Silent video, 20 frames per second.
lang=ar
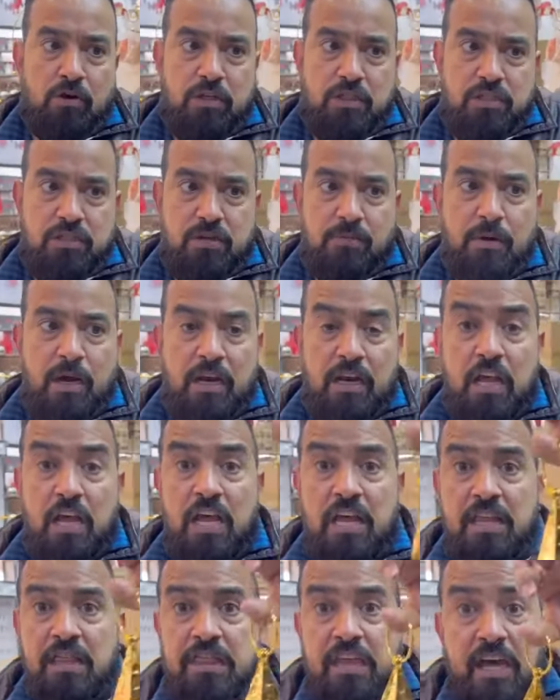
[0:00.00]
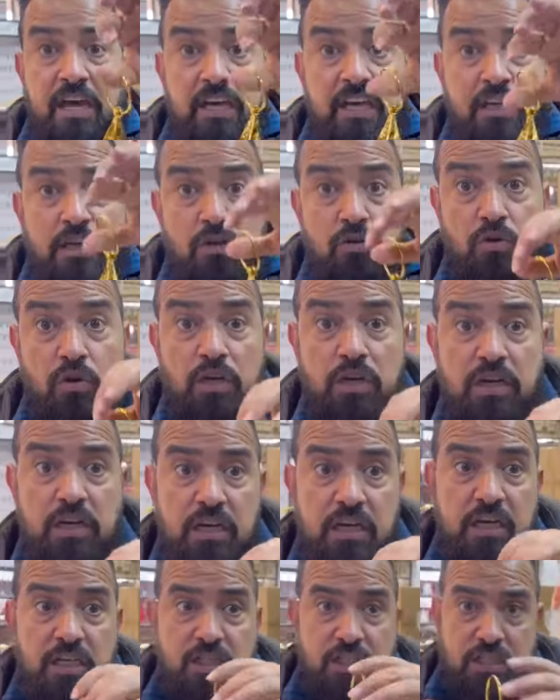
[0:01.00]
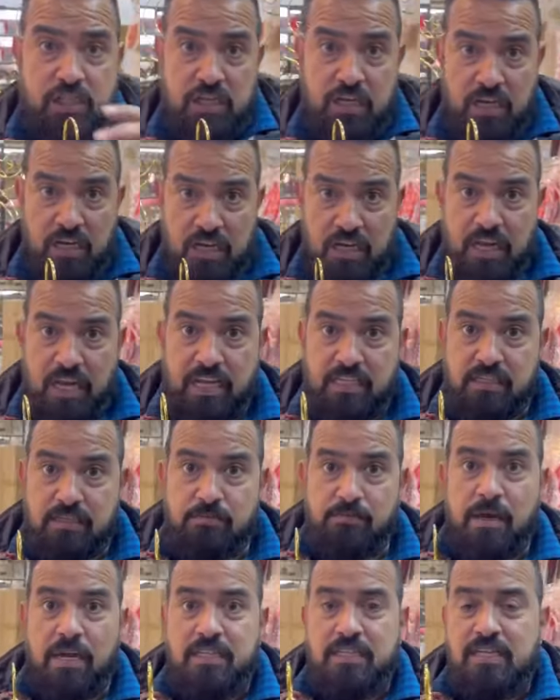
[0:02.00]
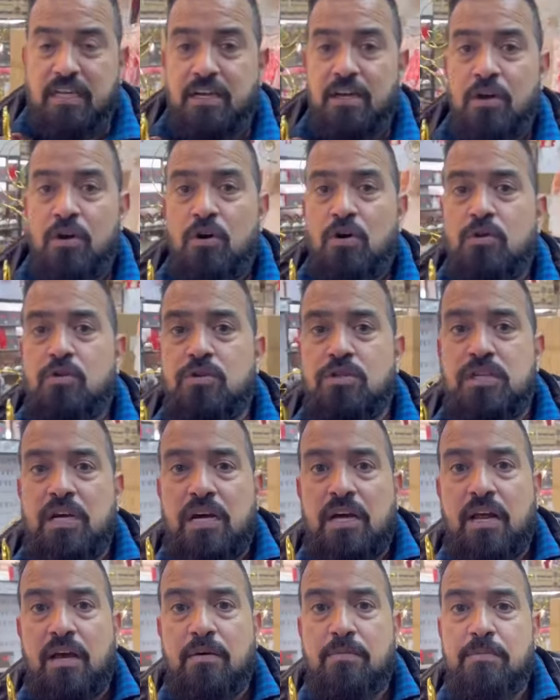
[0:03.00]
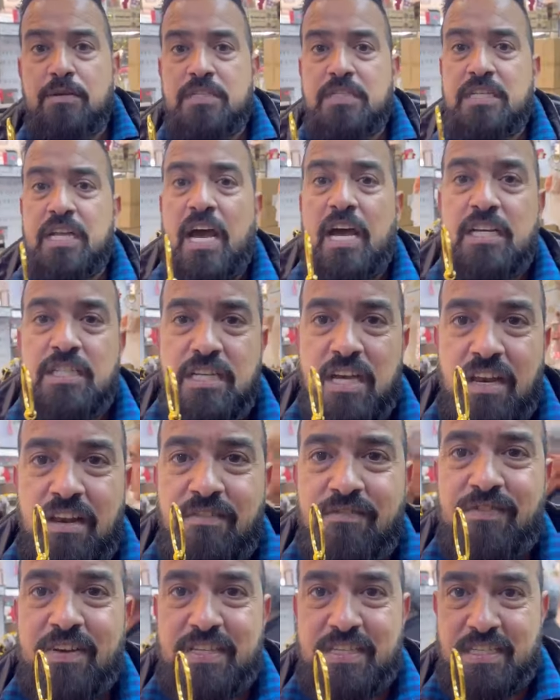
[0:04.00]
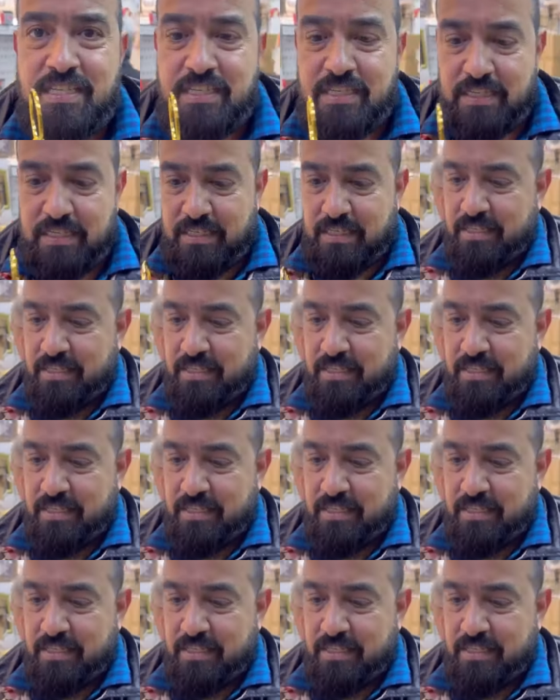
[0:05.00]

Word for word: لي الجمال ثقيل كلش الحديد مالته وسعره 15000 بس